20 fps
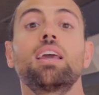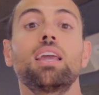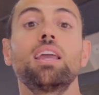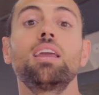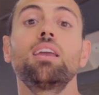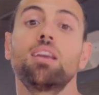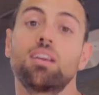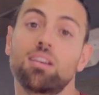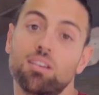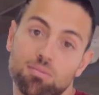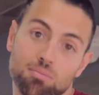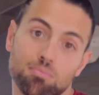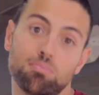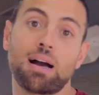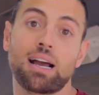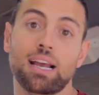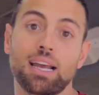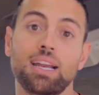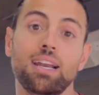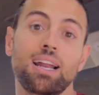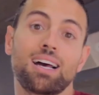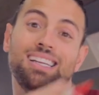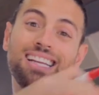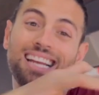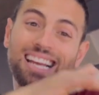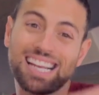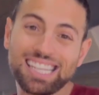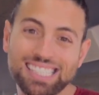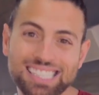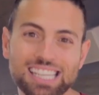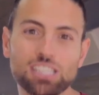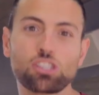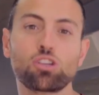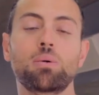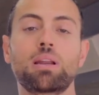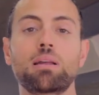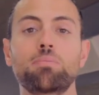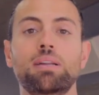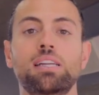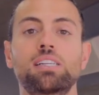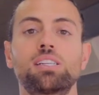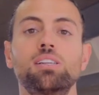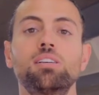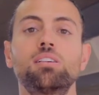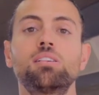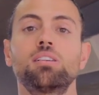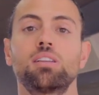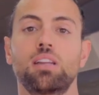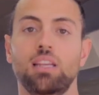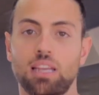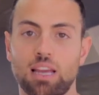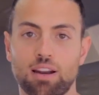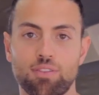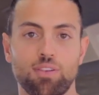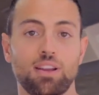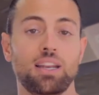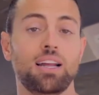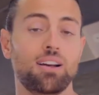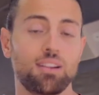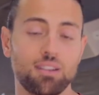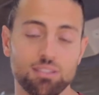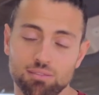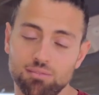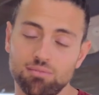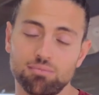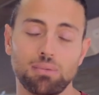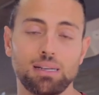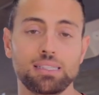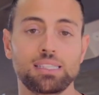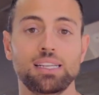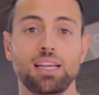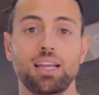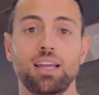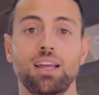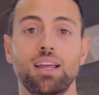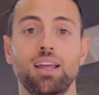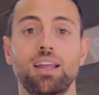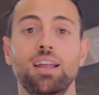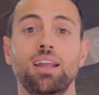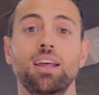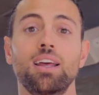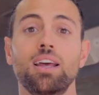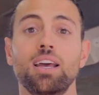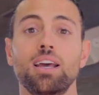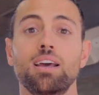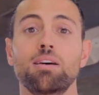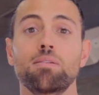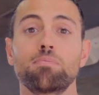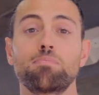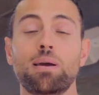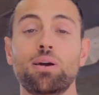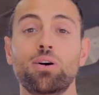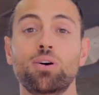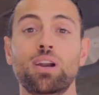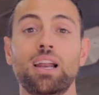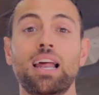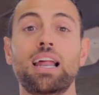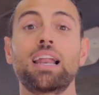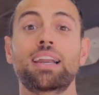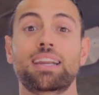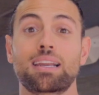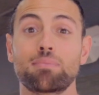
Y va a generar esa sobrepresión y al final va a ser peor eh,